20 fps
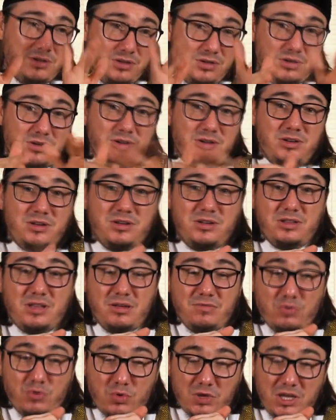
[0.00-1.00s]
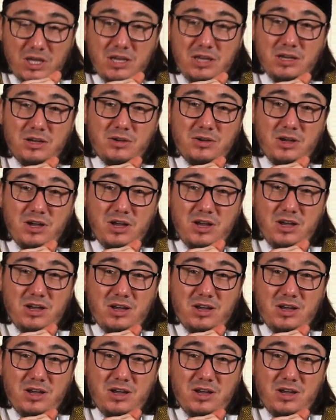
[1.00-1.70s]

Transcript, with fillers: Э, там другие